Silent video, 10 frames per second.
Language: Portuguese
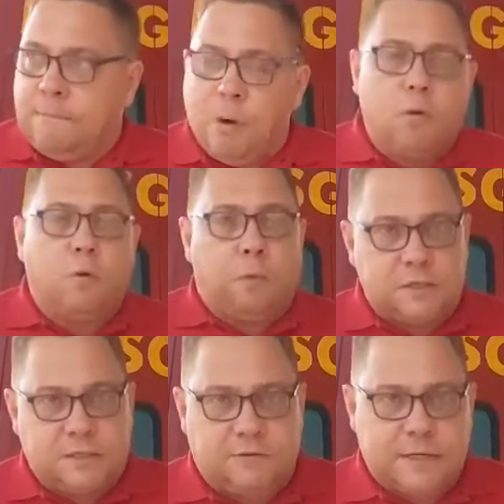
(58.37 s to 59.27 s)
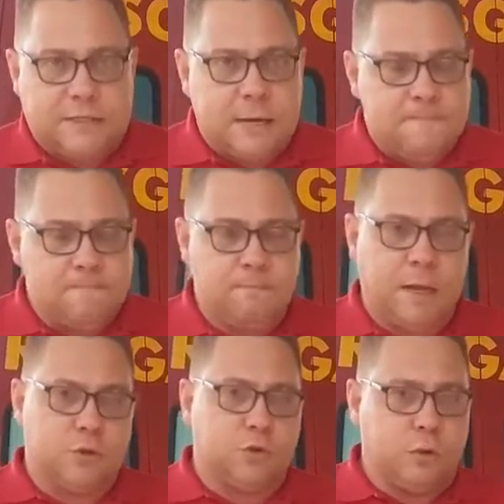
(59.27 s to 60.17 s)
pouco pode se fazer,
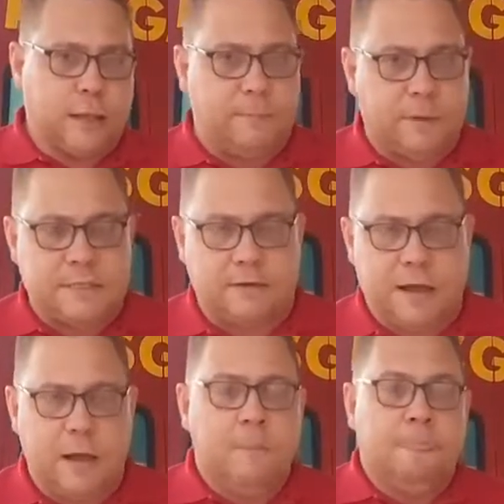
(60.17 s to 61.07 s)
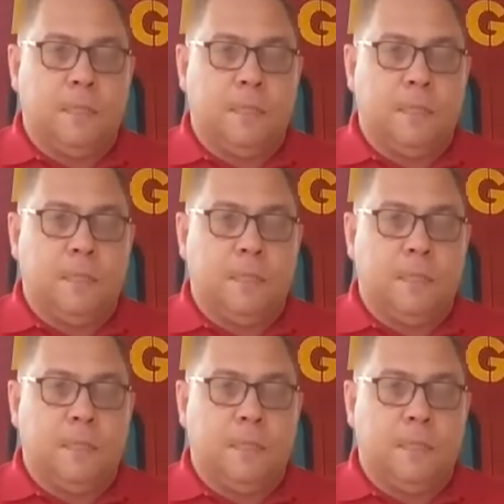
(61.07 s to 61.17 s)
mas o dono quer preservar.